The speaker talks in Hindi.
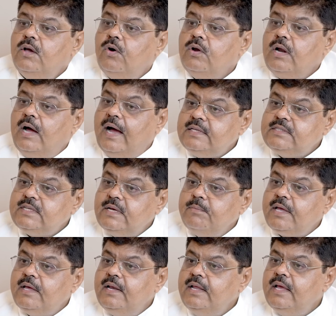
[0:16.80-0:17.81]
और आई
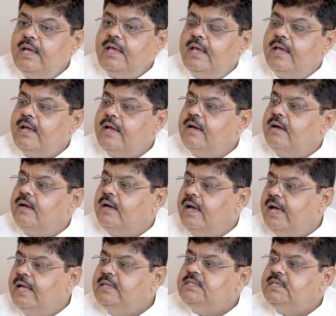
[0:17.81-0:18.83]
के लिए एक
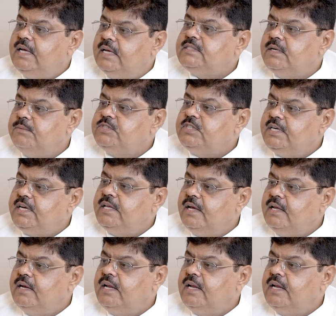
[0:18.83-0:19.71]
एन है